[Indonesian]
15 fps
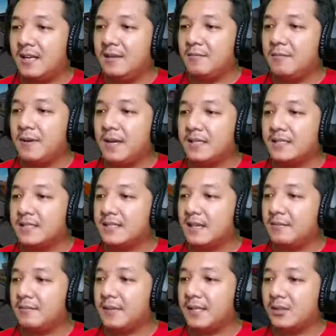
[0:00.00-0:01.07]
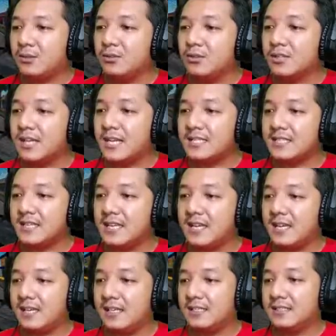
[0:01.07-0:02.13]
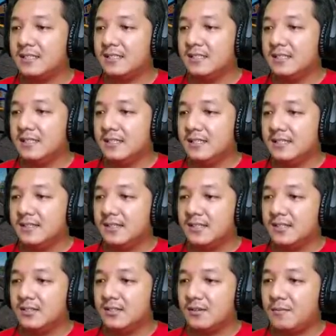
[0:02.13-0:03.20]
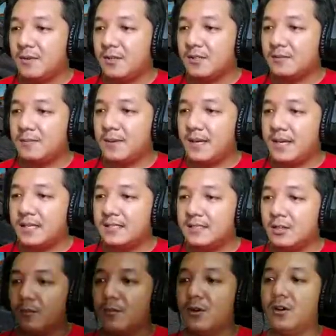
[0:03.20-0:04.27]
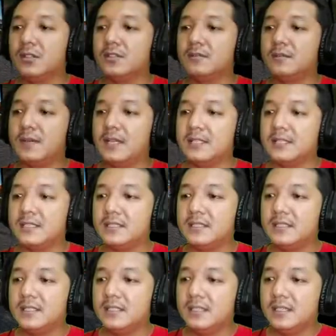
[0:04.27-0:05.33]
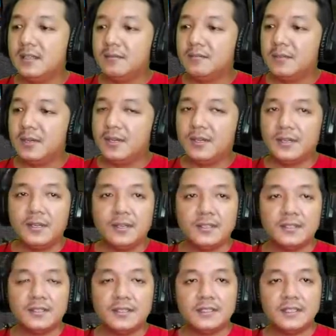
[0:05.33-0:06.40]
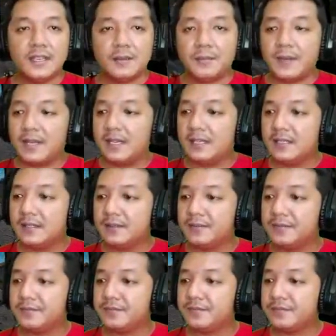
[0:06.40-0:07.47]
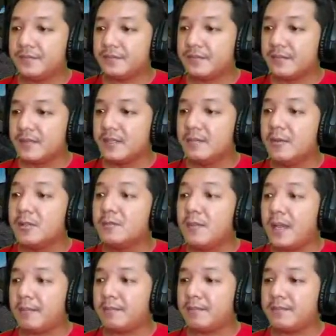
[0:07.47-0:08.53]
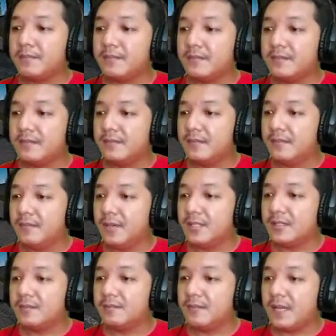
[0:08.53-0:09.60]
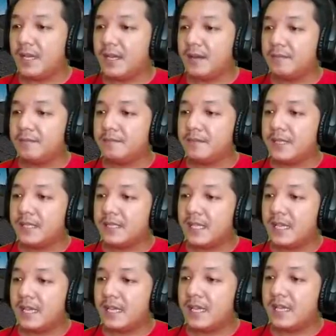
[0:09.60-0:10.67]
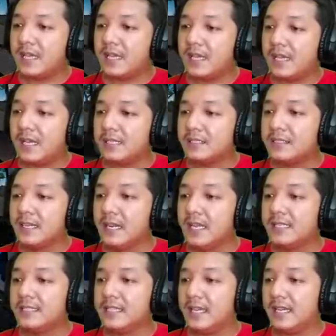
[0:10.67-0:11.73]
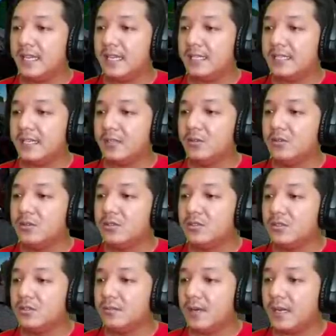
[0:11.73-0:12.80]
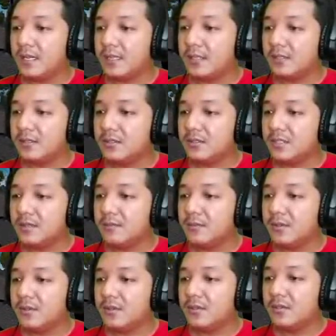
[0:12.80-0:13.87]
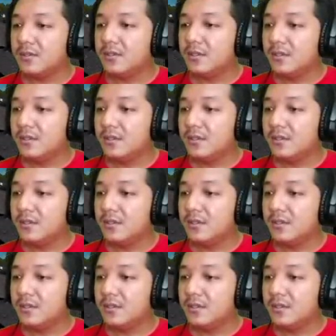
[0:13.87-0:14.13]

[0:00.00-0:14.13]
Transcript: libas sampai tuntas ya untuk mod bus eh, mod bus mod apa mod map mod map kita jelajah ya dari ujung barat ke ujung timur